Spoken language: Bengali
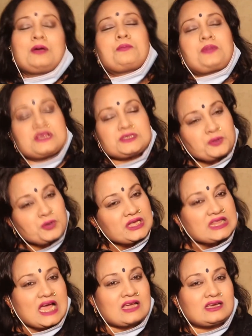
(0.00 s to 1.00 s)
ফেসবুকে
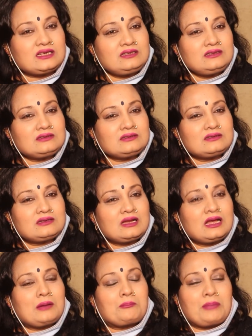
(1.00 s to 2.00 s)
থাকেন
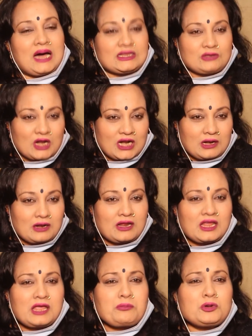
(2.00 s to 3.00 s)
বা ধরেন
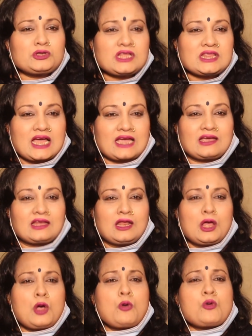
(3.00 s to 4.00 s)
ইমোতে থাকেন
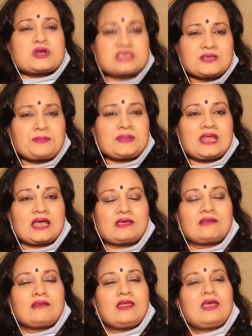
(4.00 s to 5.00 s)
হোয়াটসঅ্যাপে
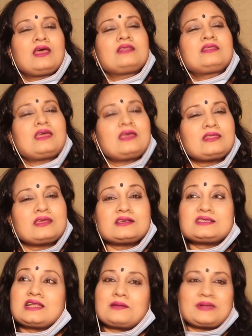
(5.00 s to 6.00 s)
থাকেন থেকে থেকে
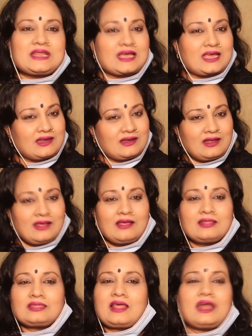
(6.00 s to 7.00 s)
সিনেমা দেখেন
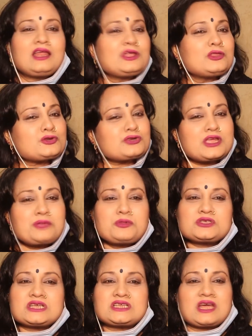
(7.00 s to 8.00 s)
তাহলে কিন্তু সেই
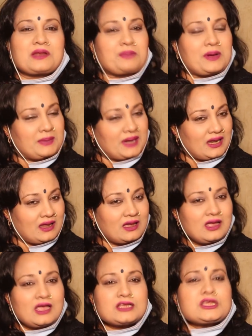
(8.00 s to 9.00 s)
মজাটা আর পাবেন না
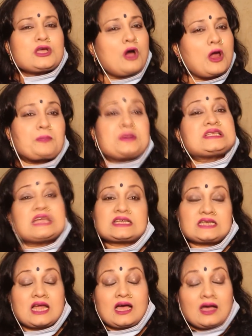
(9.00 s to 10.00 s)
সেই গল্পের যে
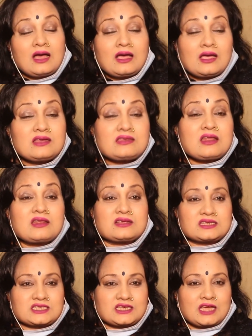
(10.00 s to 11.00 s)
একটা
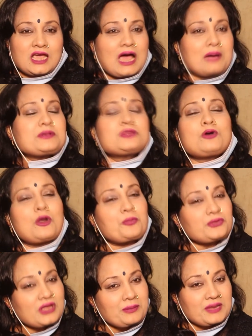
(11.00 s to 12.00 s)
ইন্টারেস্ট আপনি কিন্তু গল্প
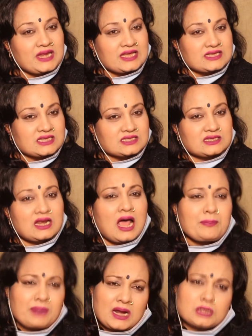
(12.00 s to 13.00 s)
থেকে বেরিয়ে যাচ্ছেন
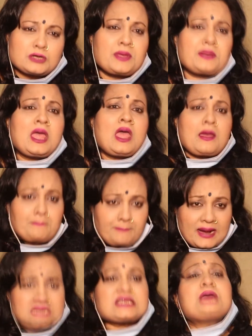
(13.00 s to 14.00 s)
আপনারা সবাই
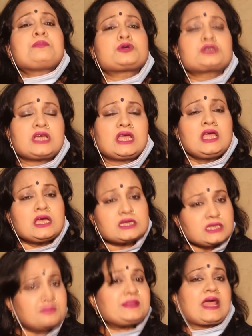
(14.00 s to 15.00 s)
বাসায় বসে
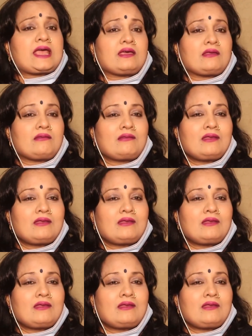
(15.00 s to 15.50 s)
টিভি দেখেন